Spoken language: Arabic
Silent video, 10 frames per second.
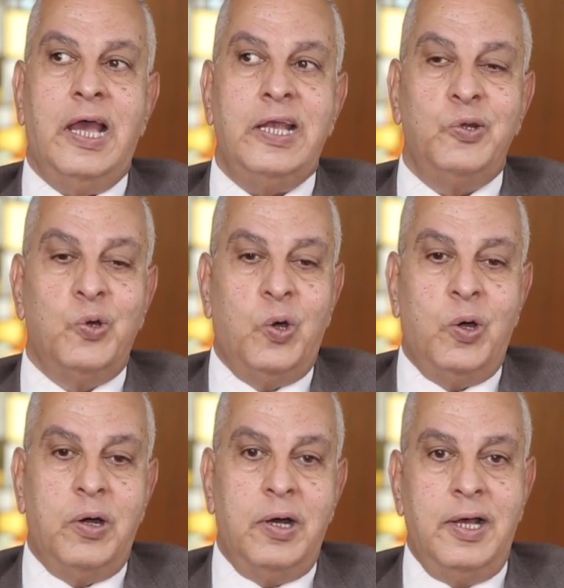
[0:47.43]

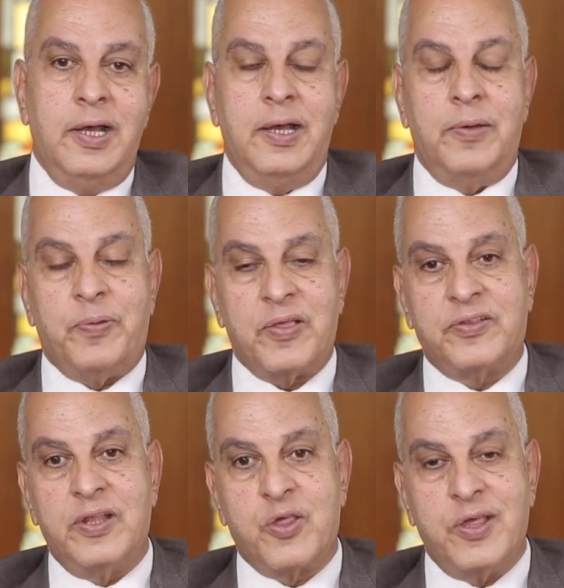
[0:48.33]
انه آه،
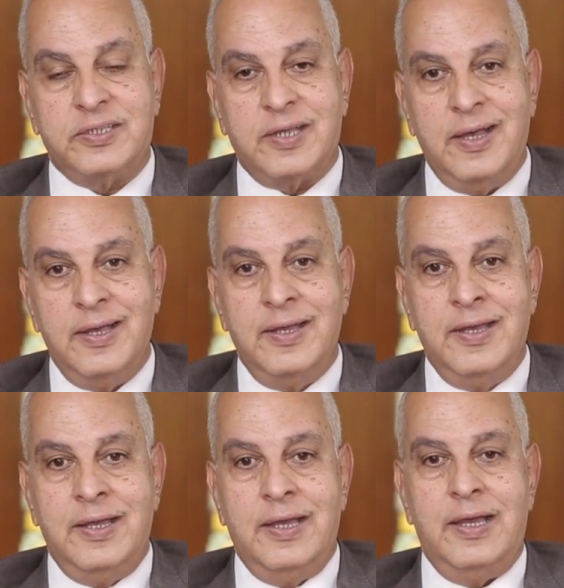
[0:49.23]
فصل الشتاء
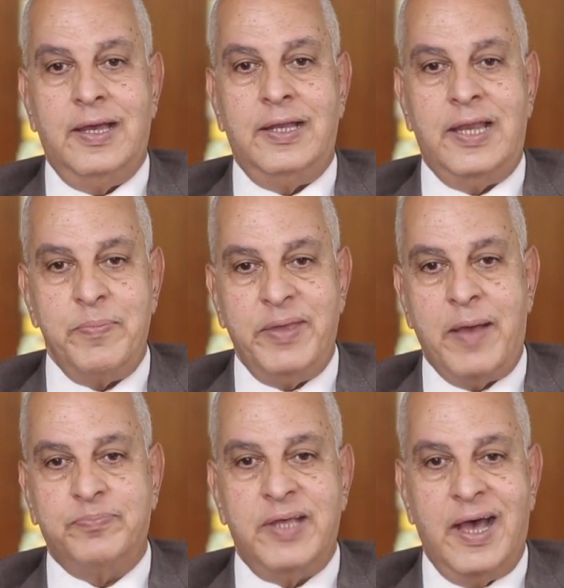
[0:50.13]
آه، لم
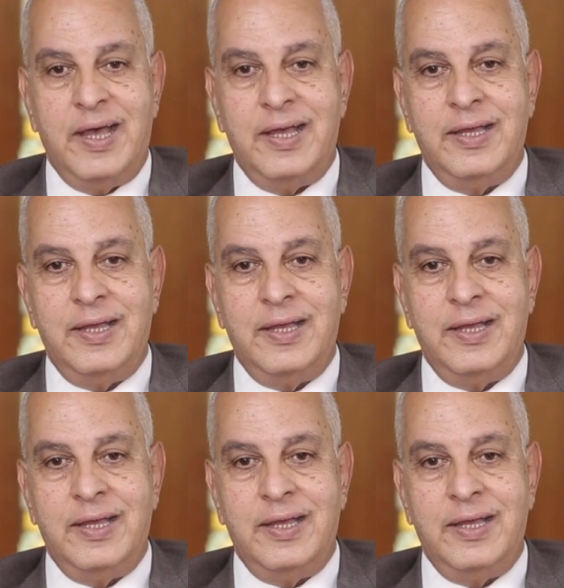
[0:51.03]
يبدا